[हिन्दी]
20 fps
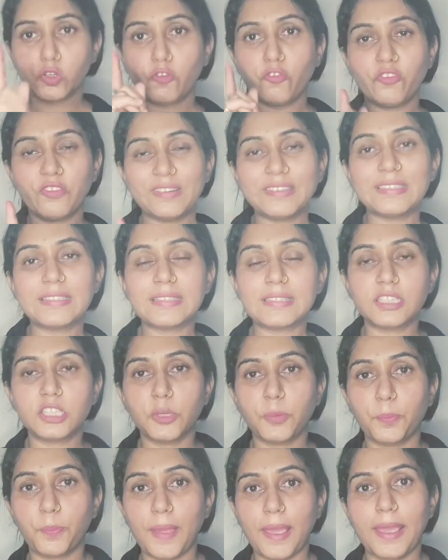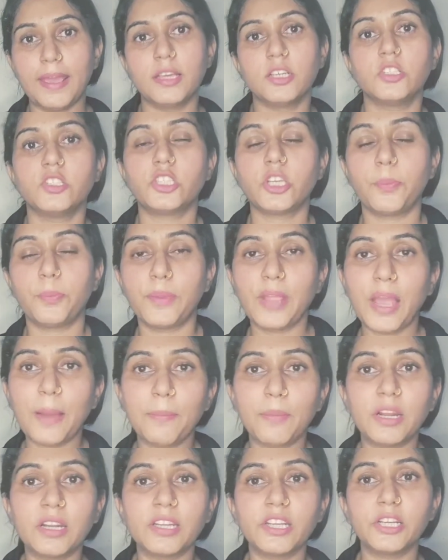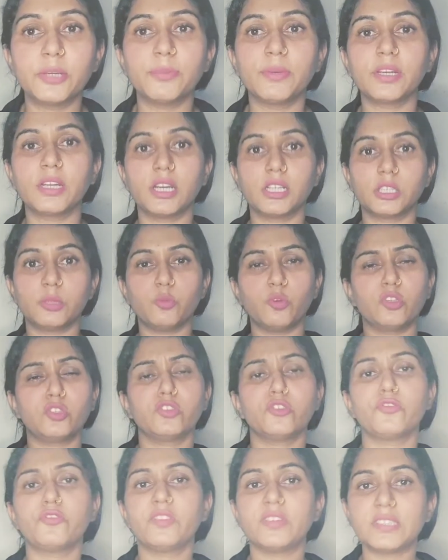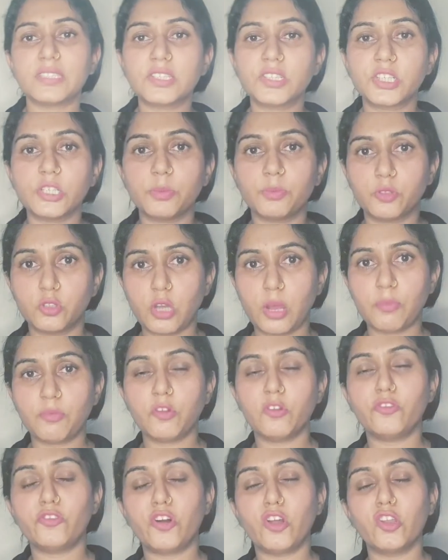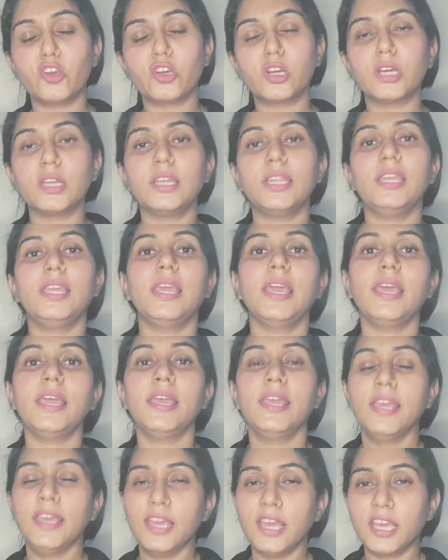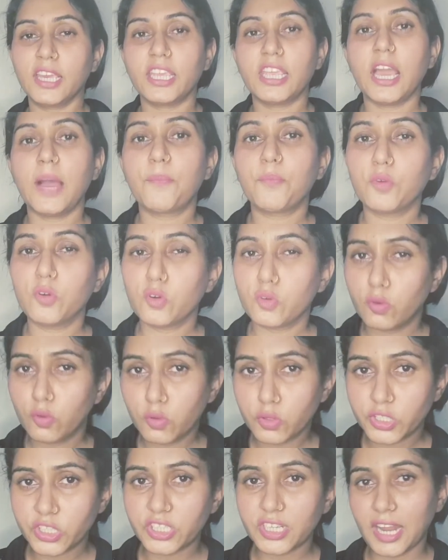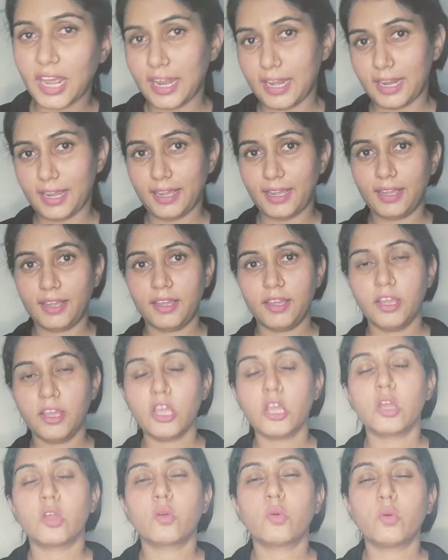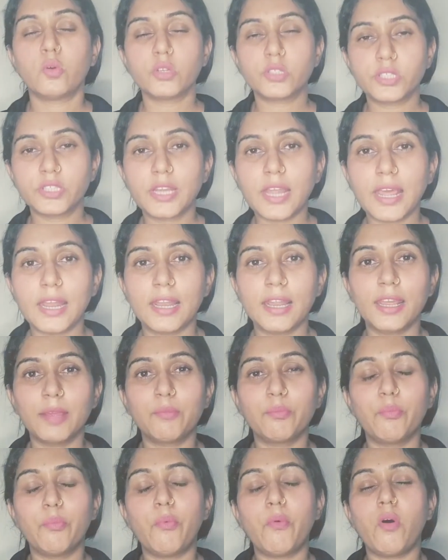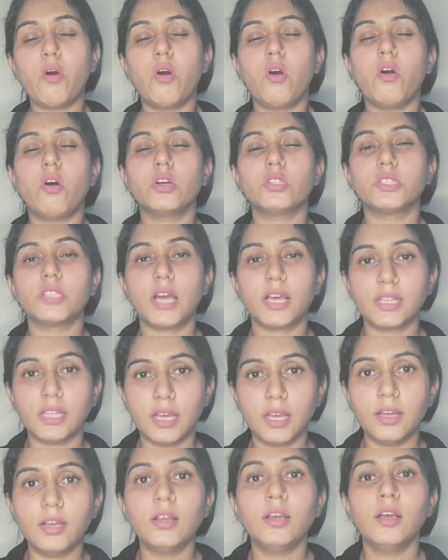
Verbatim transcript: जो फर्स्ट शिप है जब भी आपका ट्रीटमेंट खत्म हो जाए फर्स्ट शिप जो आपको फॉलो करनी है कि आपको खुश रहना है खुश रहना एक बहुत ज़्यादा